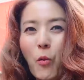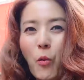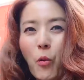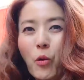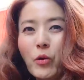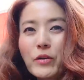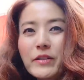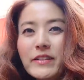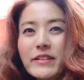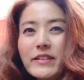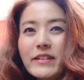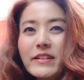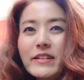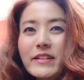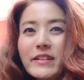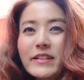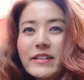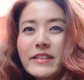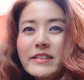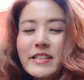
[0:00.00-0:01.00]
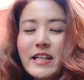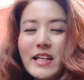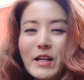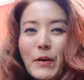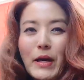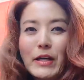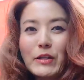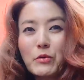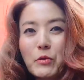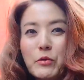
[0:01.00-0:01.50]
오늘 제가
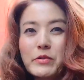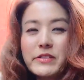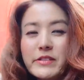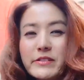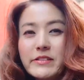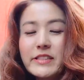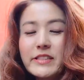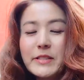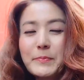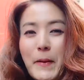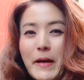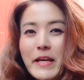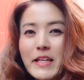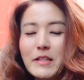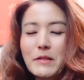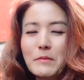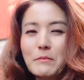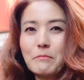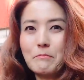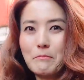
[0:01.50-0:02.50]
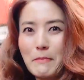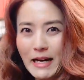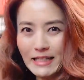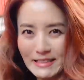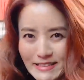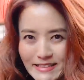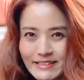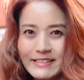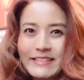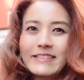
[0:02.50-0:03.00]
와 있는 곳은 스페인
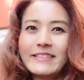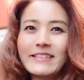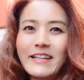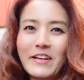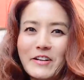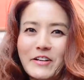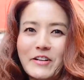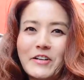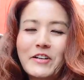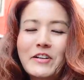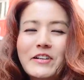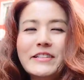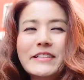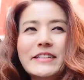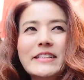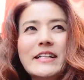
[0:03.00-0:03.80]
마드리드인데요.